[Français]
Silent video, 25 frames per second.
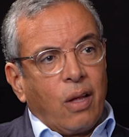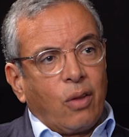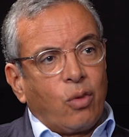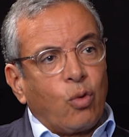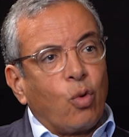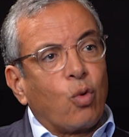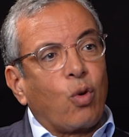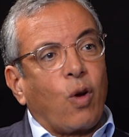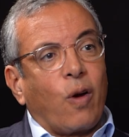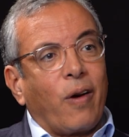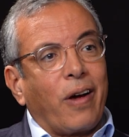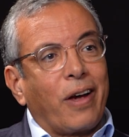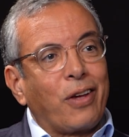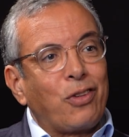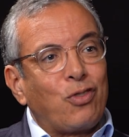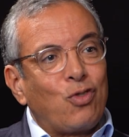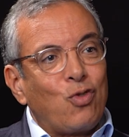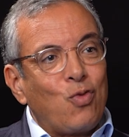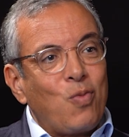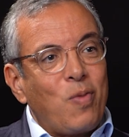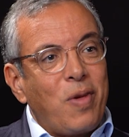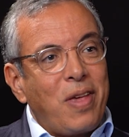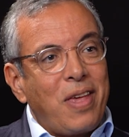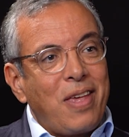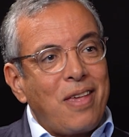Donc en
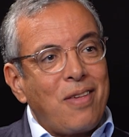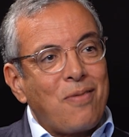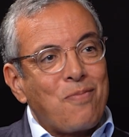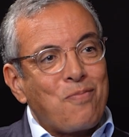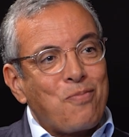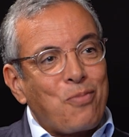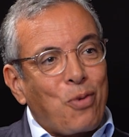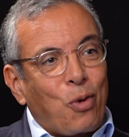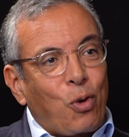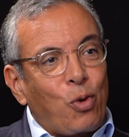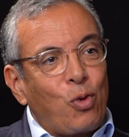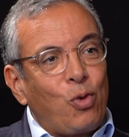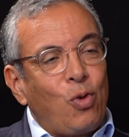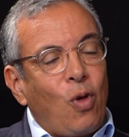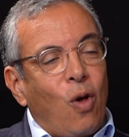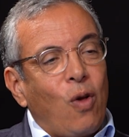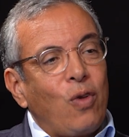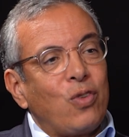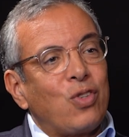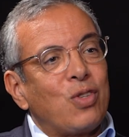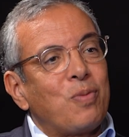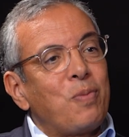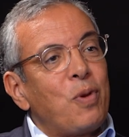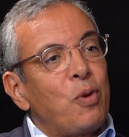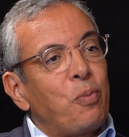résumé,
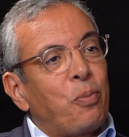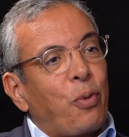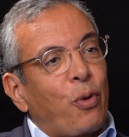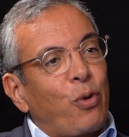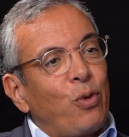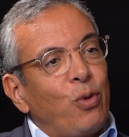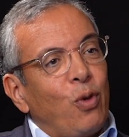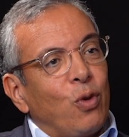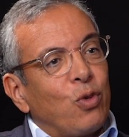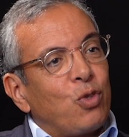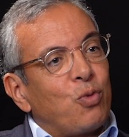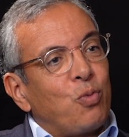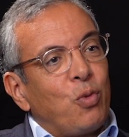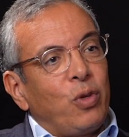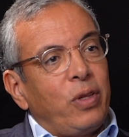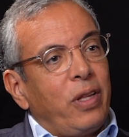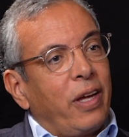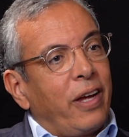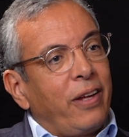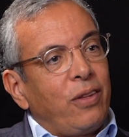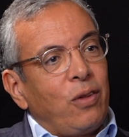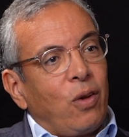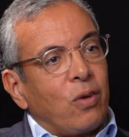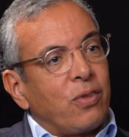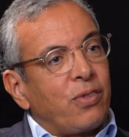prudence, mais une prudence
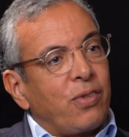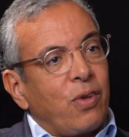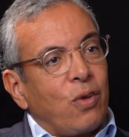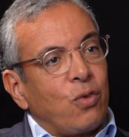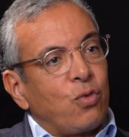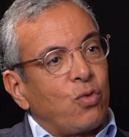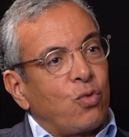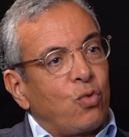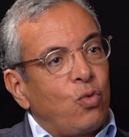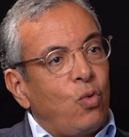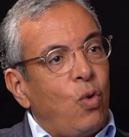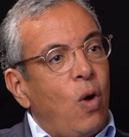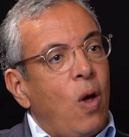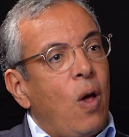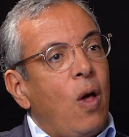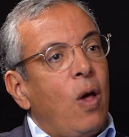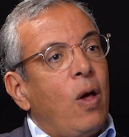modérée dans le sens où